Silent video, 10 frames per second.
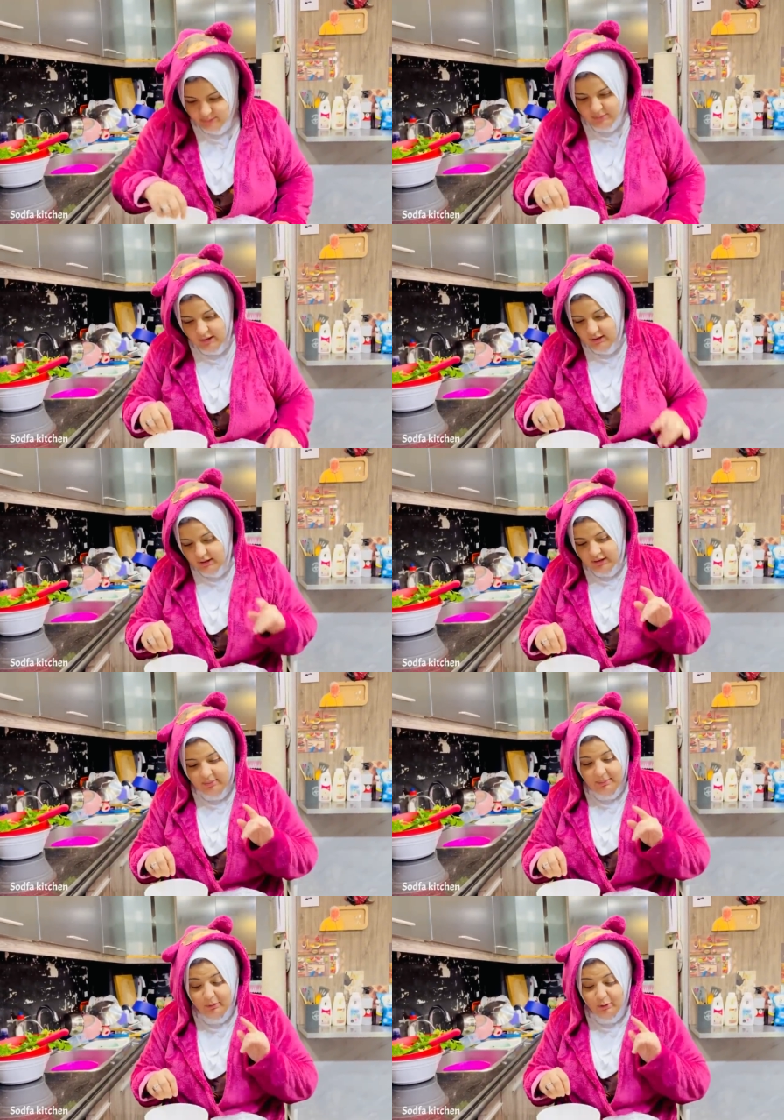المقار ده
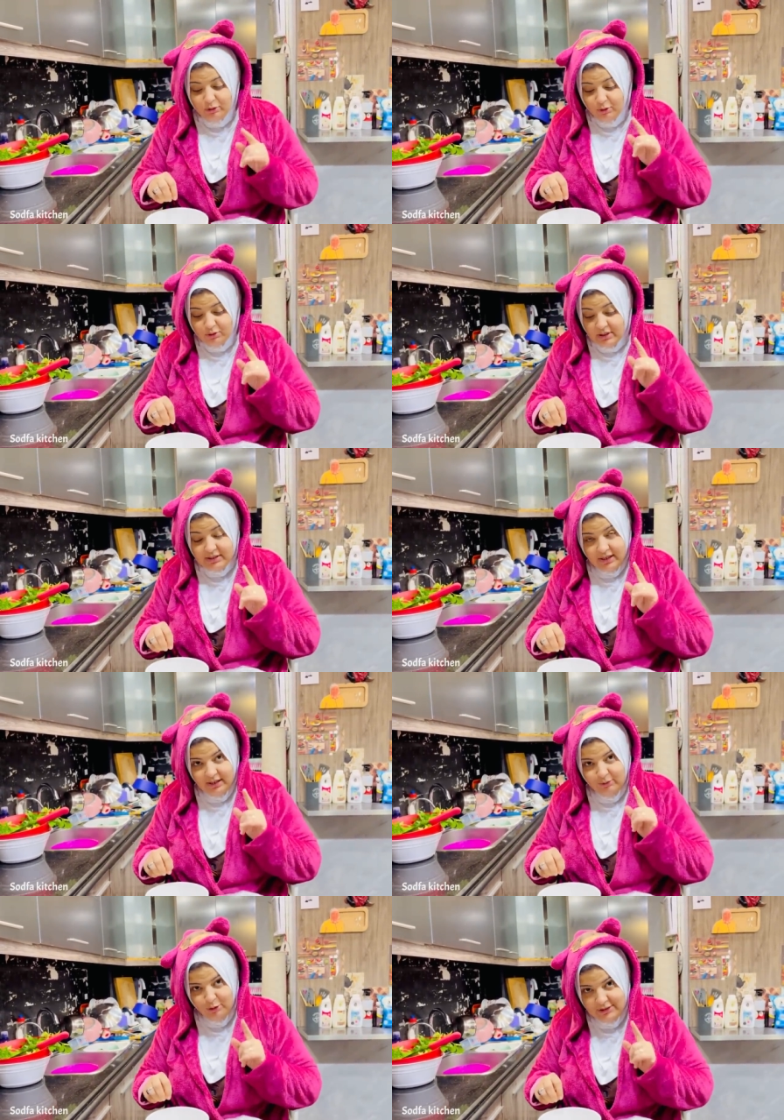بعمله الاستاذ
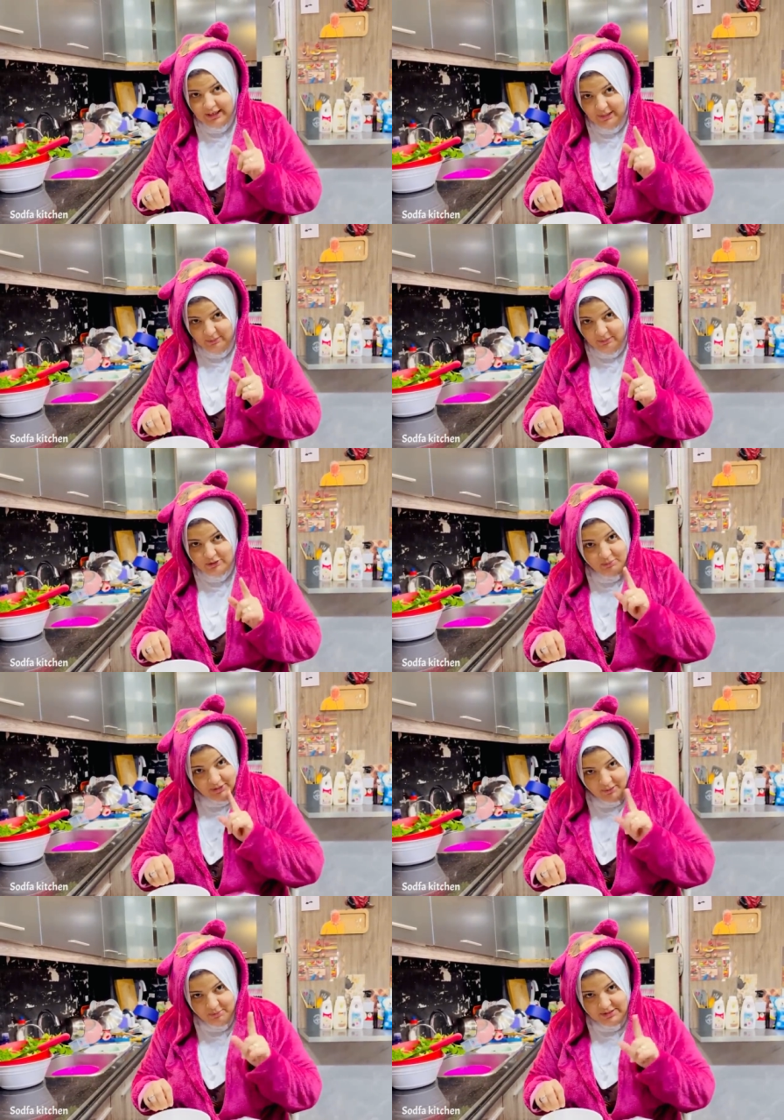كريم جوزي حبيبي عشان
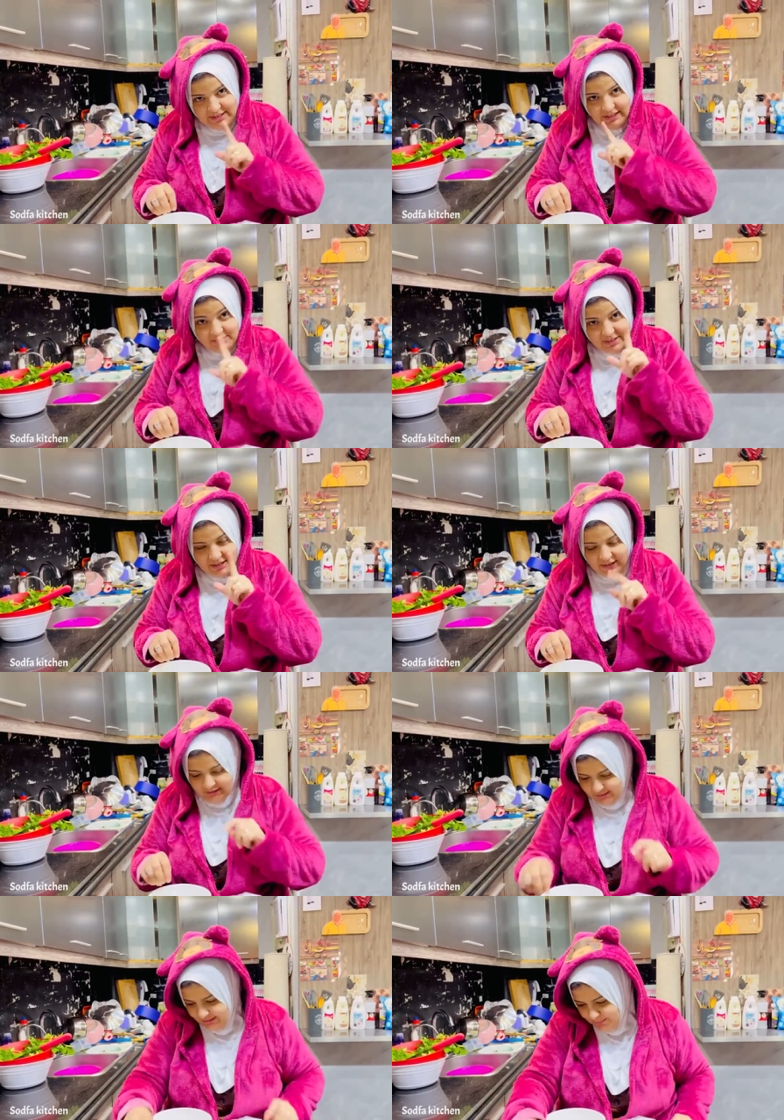بيحب السحلب زي عينيه